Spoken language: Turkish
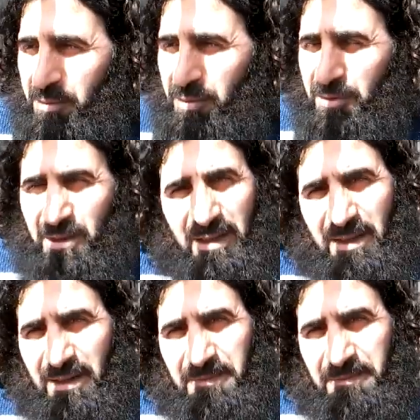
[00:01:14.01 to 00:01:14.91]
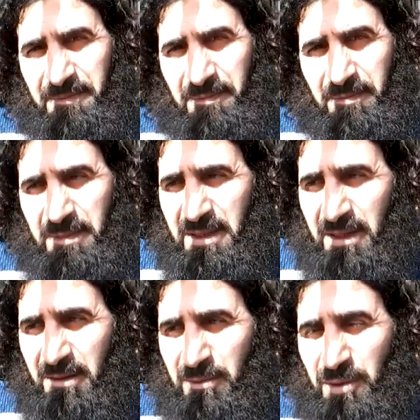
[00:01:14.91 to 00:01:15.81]
Bu dünyada bir
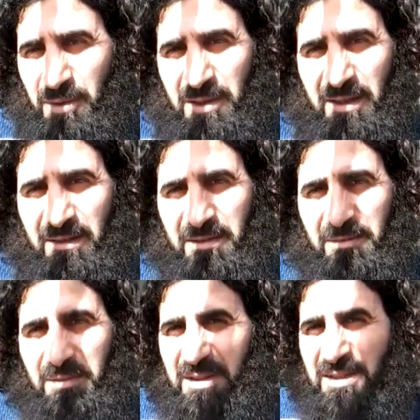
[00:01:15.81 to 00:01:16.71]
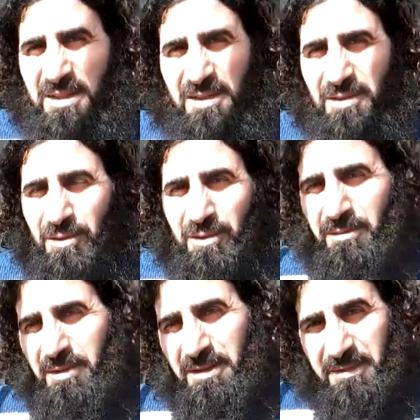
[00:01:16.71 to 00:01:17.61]
takım süsler bize çekici
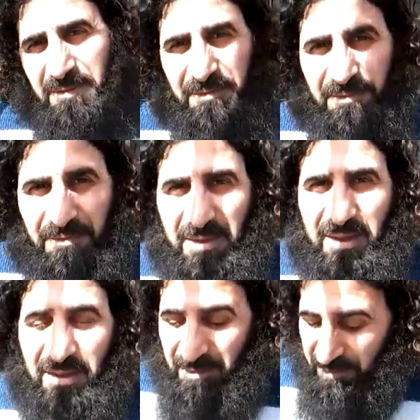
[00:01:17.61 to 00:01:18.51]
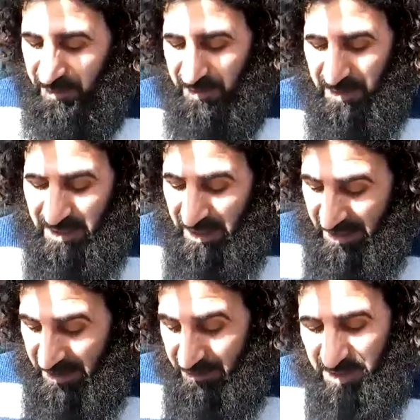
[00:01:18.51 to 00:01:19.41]
görünebilir. Bir takım
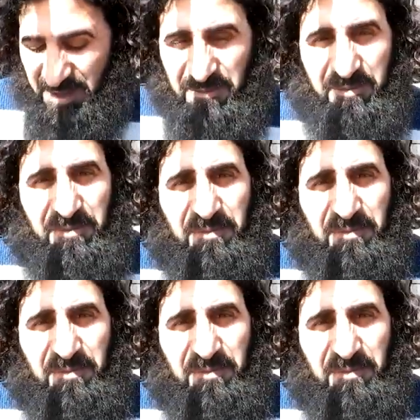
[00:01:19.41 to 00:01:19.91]
isteklerimiz